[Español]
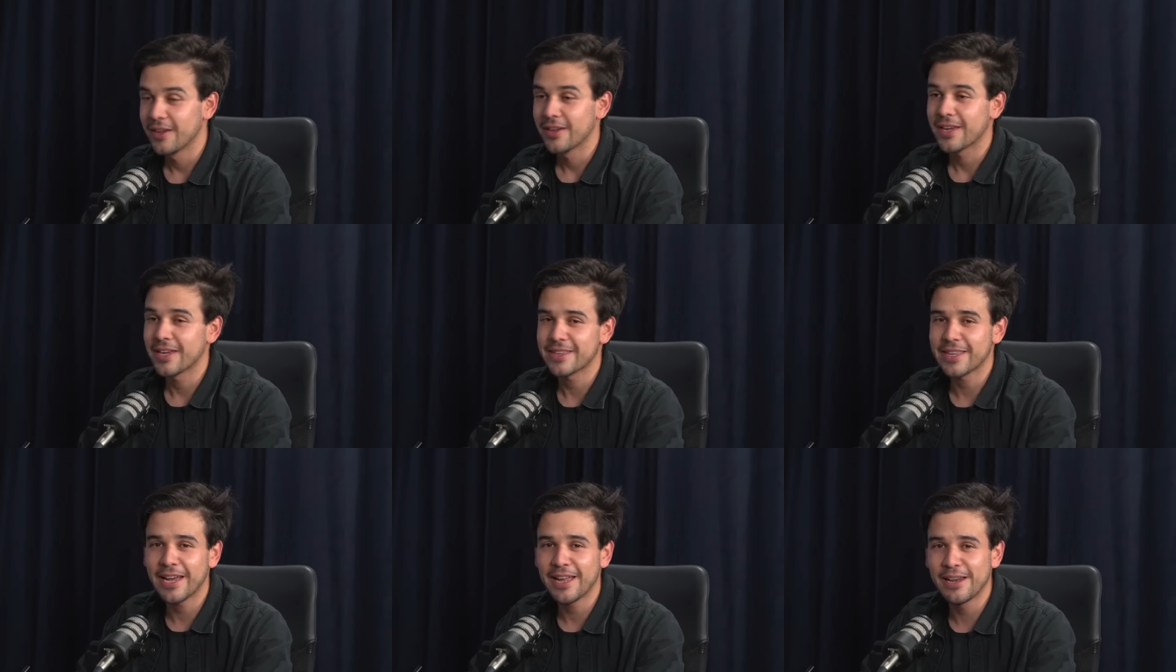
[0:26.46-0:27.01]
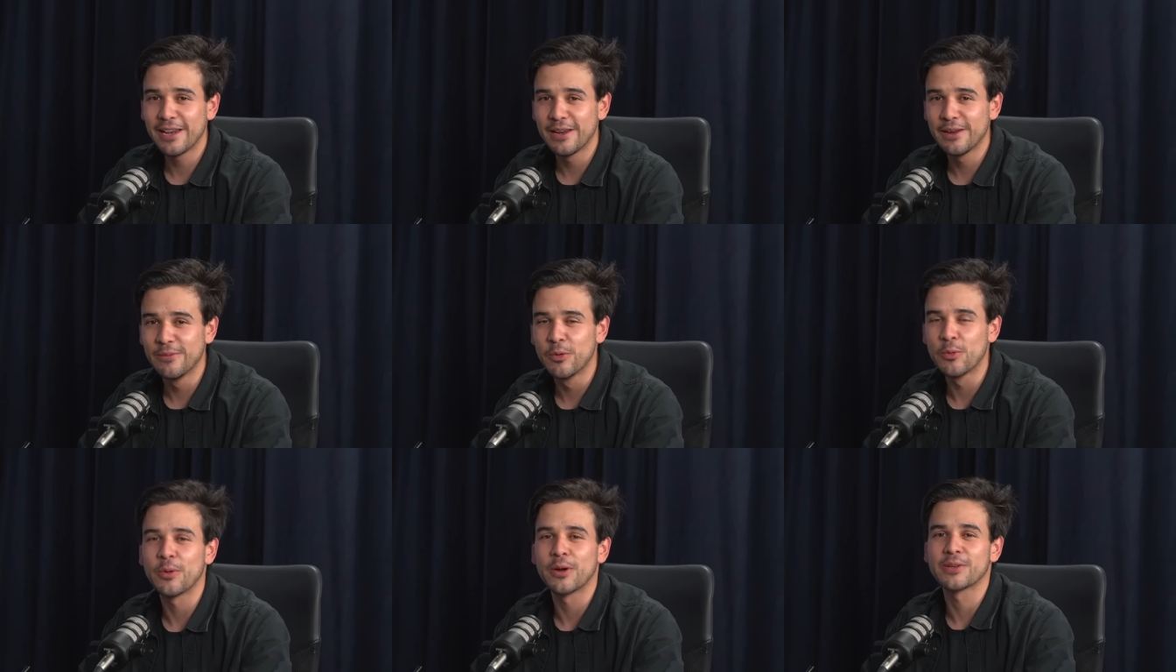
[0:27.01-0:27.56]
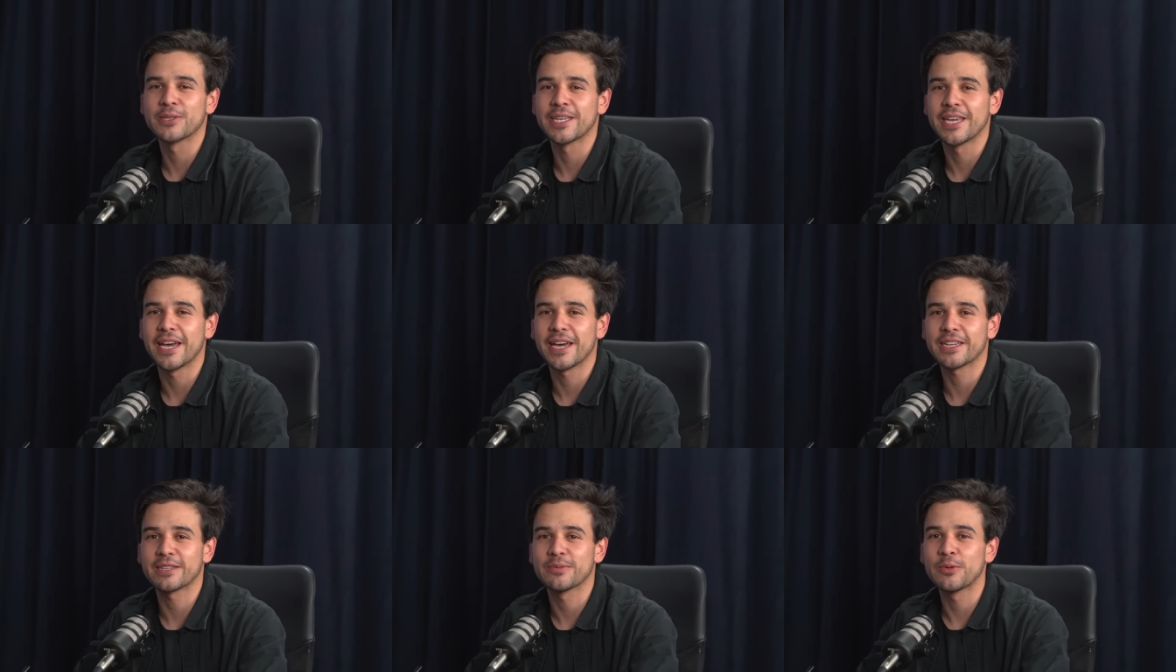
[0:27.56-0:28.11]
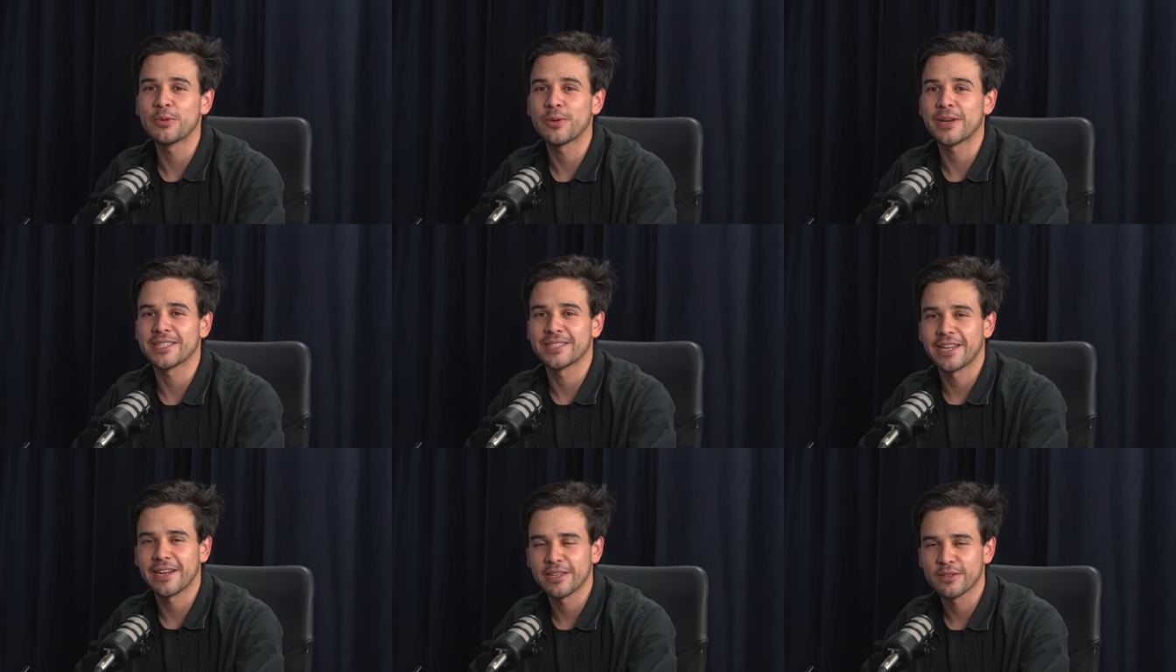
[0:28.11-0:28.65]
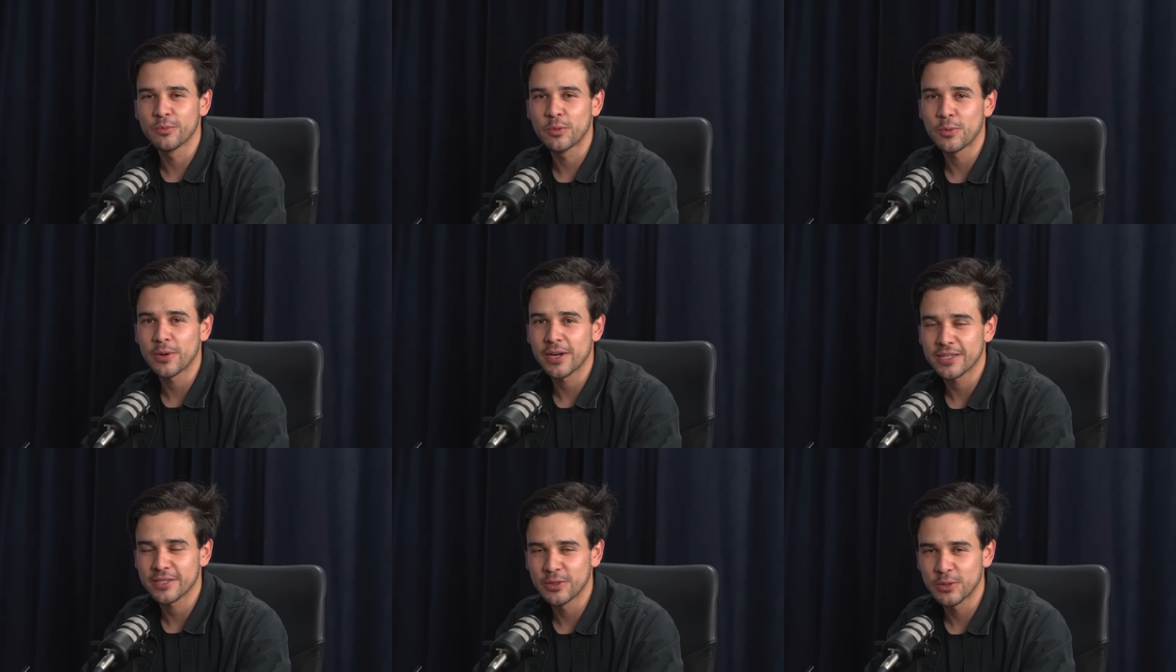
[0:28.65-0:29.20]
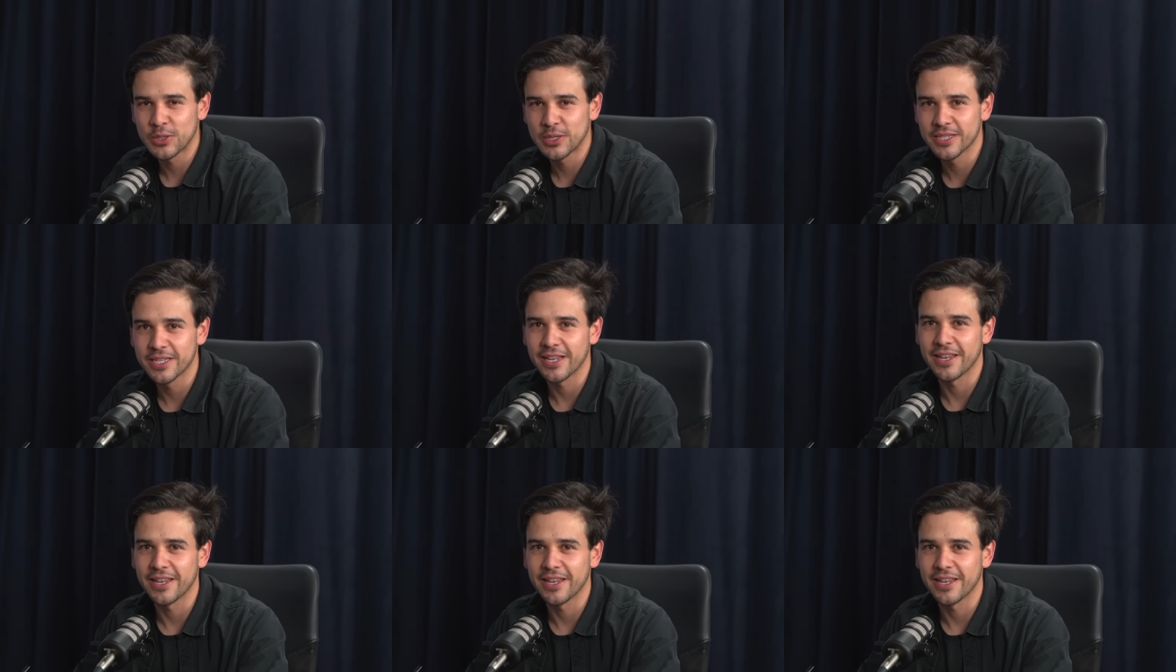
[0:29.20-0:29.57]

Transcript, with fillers: ¿Qué tal? Muy buenos días, muy buenas tardes, muy buenas noches.